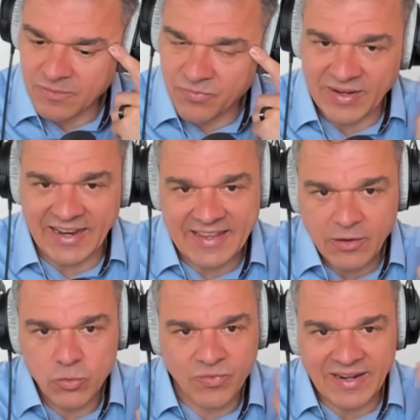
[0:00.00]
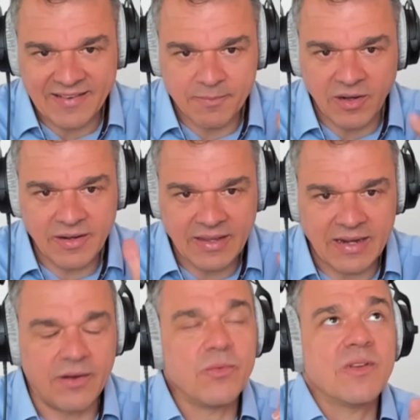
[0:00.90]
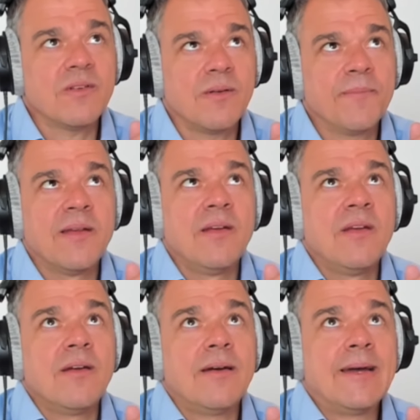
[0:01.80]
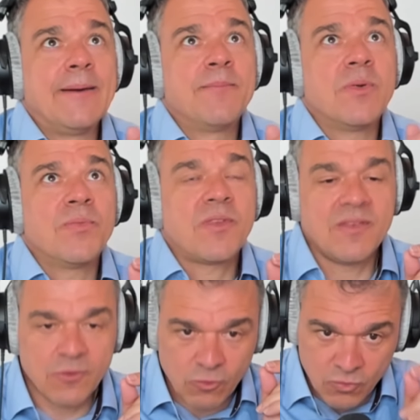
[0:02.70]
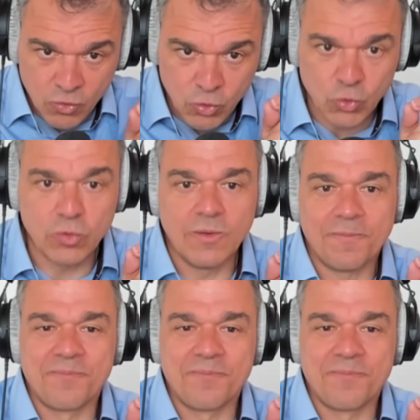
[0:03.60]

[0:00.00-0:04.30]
Vielleicht auch nur, weil ich es mache, keine Ahnung was. Ähm, und das ist cool.